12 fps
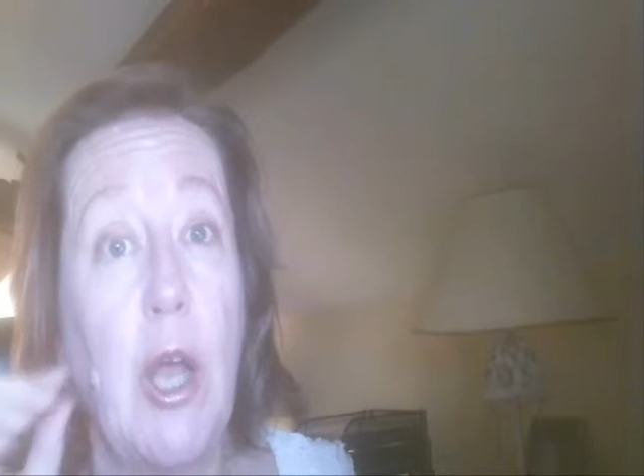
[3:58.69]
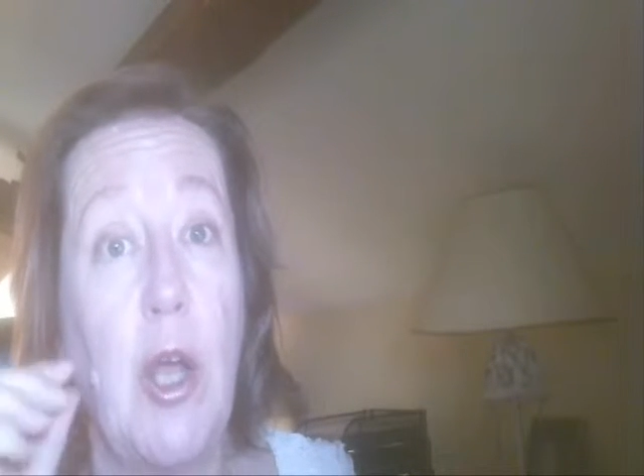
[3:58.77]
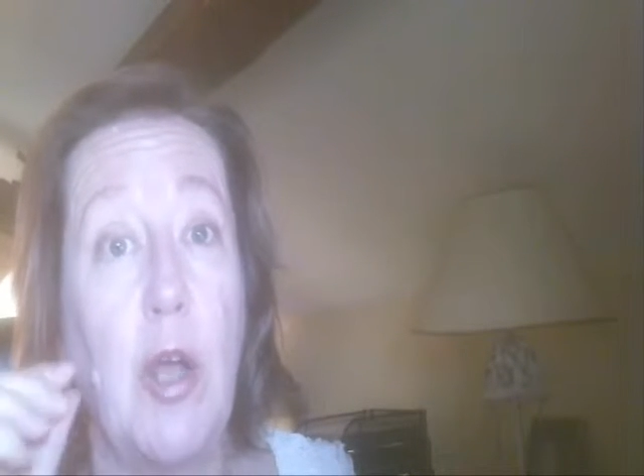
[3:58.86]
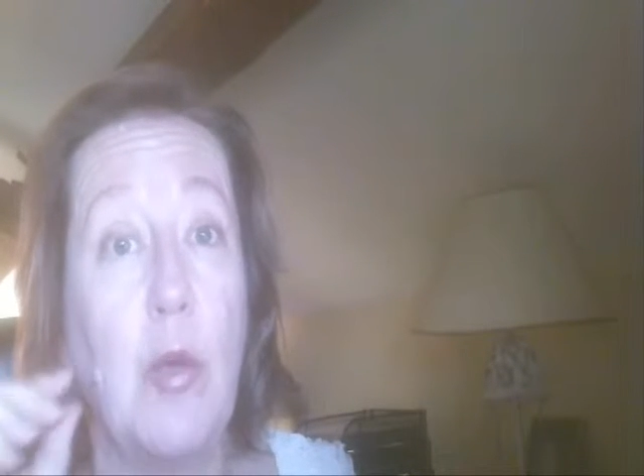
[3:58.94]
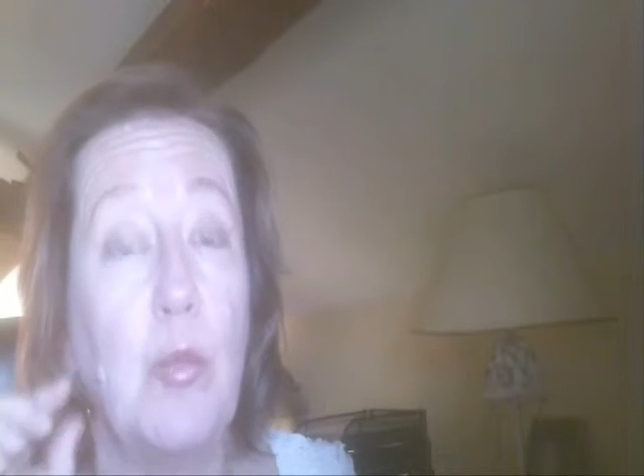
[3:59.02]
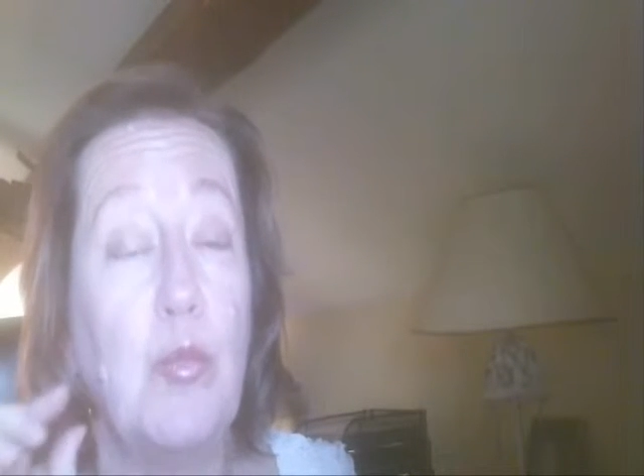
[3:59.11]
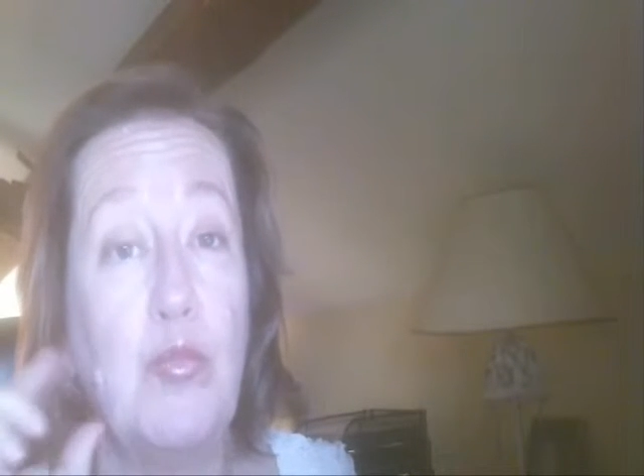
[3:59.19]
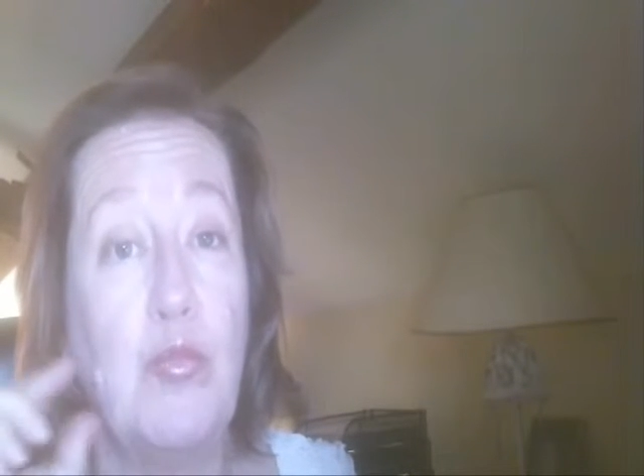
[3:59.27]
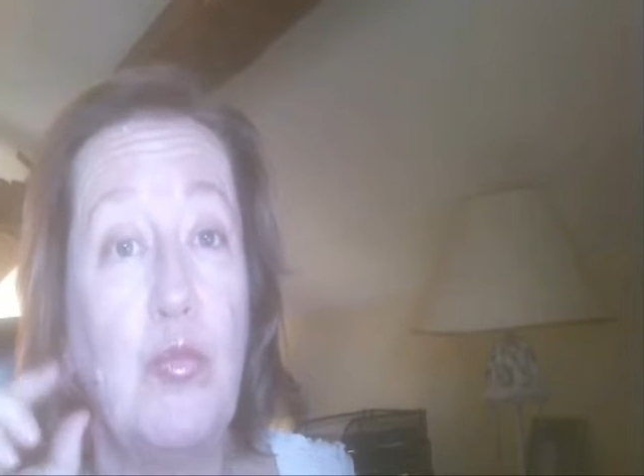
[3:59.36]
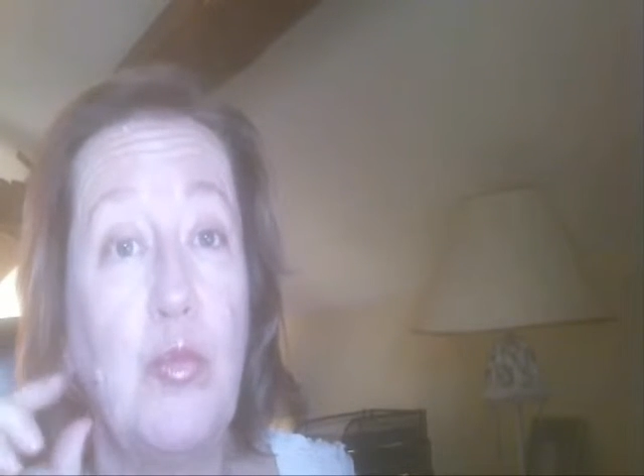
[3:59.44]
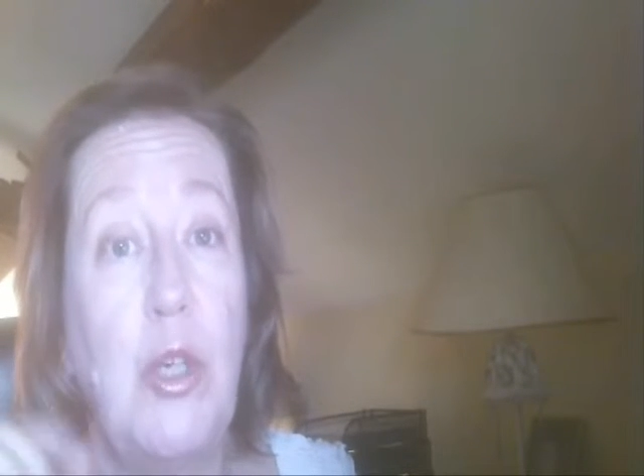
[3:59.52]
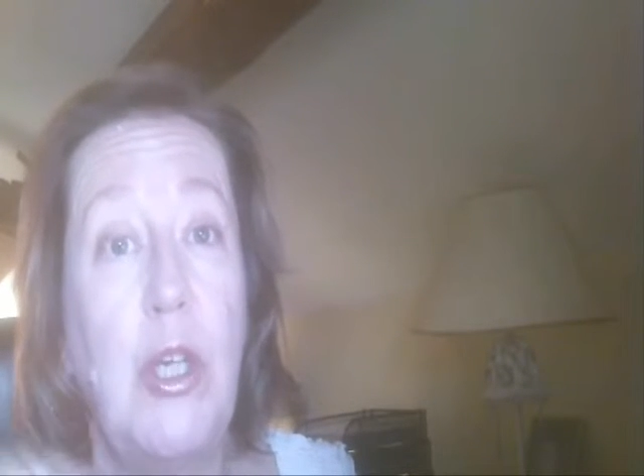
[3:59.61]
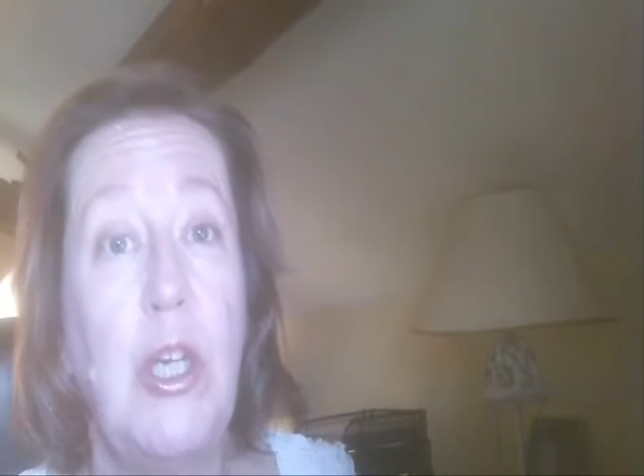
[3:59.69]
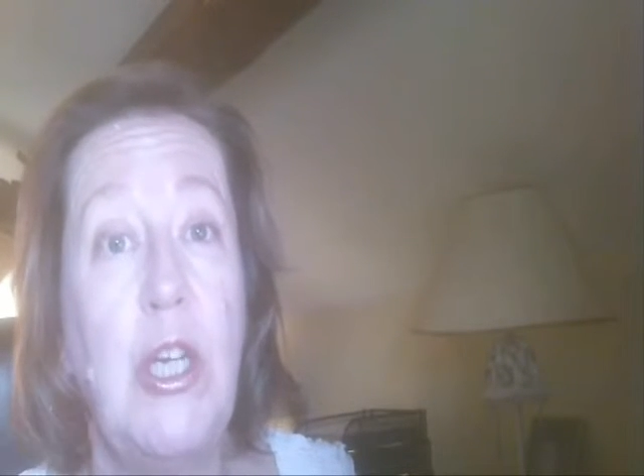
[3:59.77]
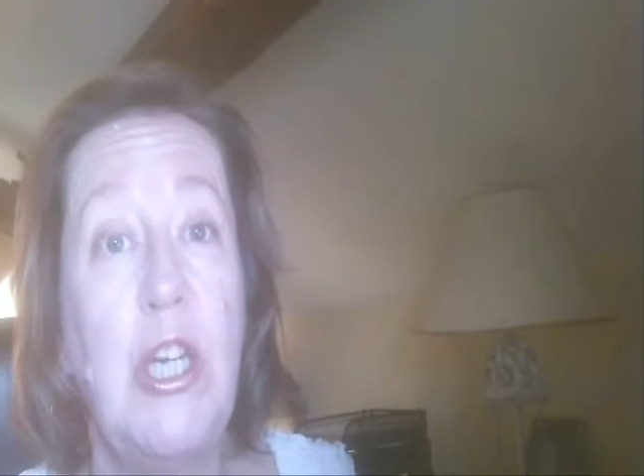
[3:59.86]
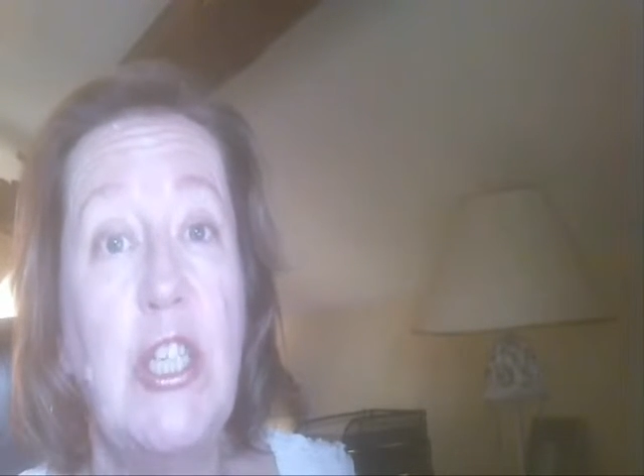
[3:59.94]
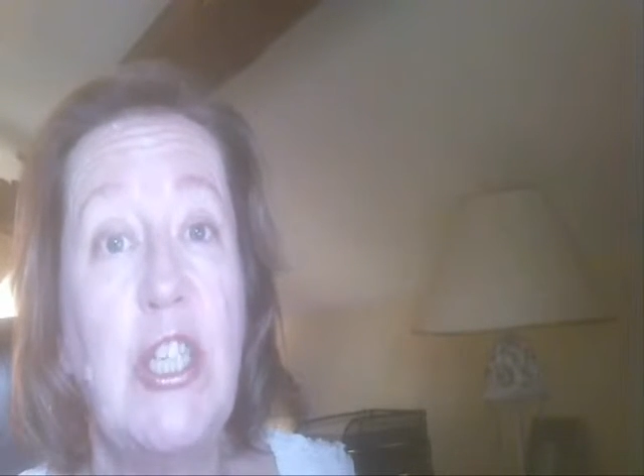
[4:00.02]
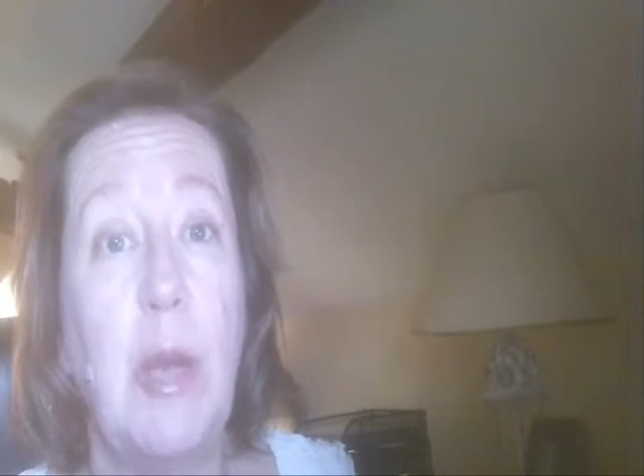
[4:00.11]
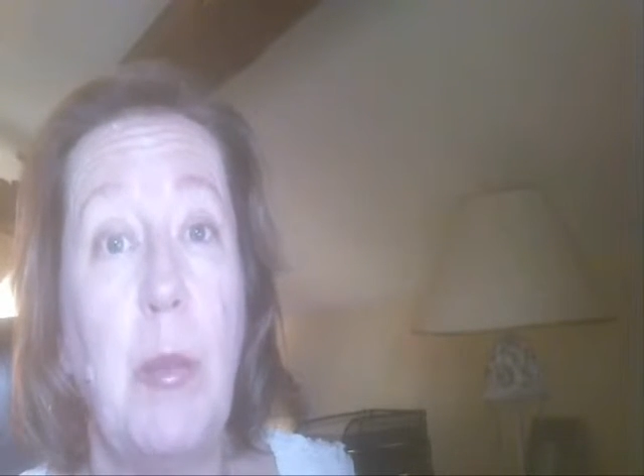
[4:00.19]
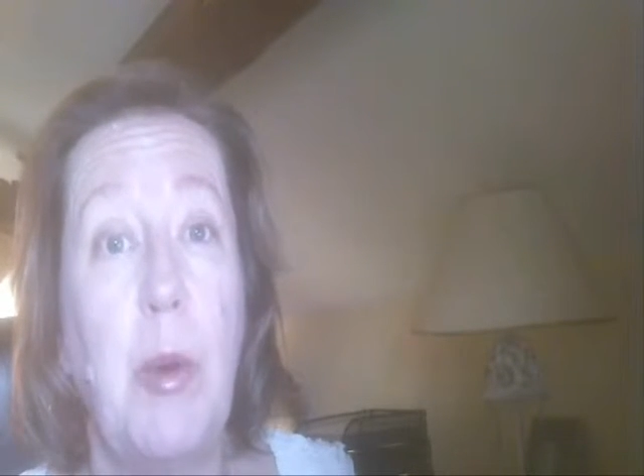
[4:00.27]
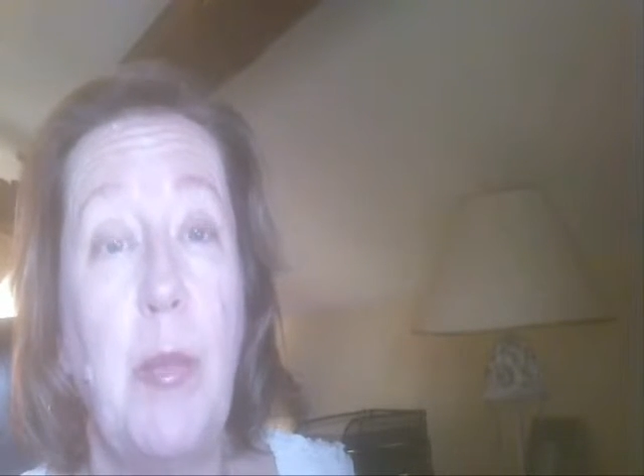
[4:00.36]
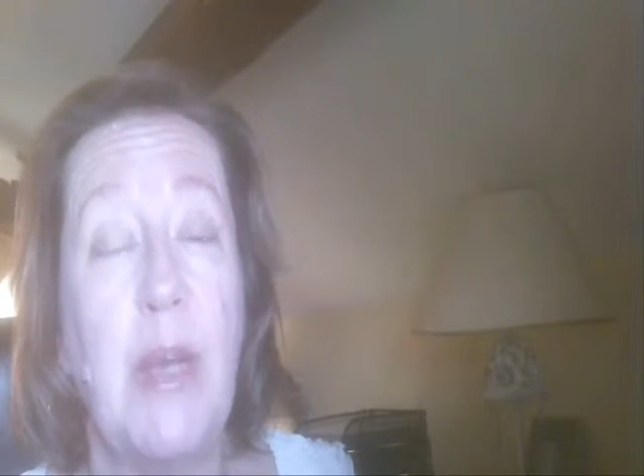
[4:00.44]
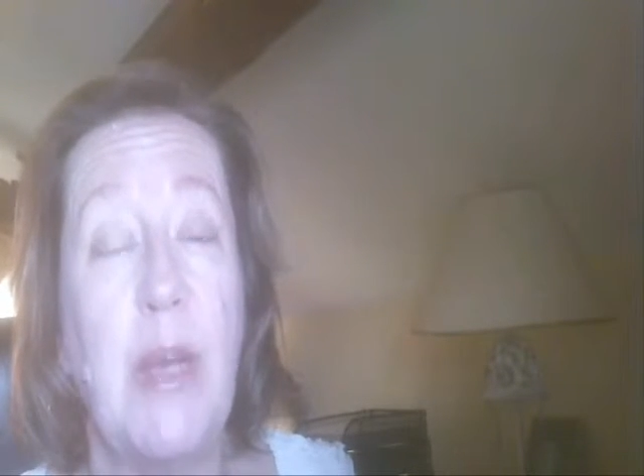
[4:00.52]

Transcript: un, légèrement